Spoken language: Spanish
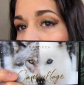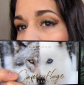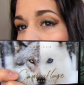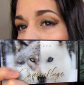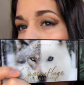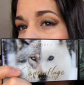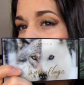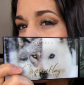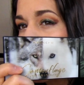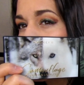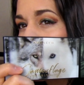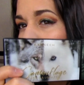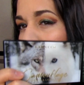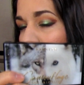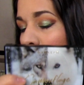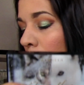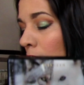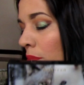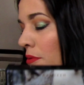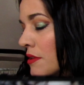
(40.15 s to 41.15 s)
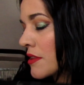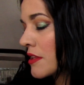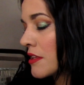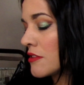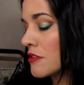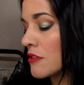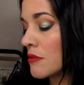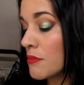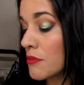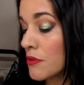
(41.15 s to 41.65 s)
son preciosas por
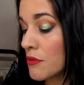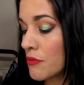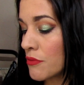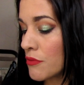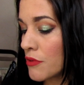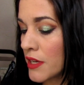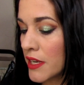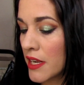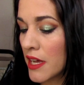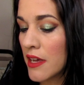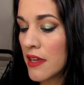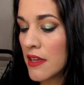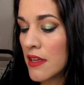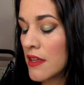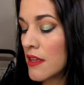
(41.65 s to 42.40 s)
dentro, por fuera.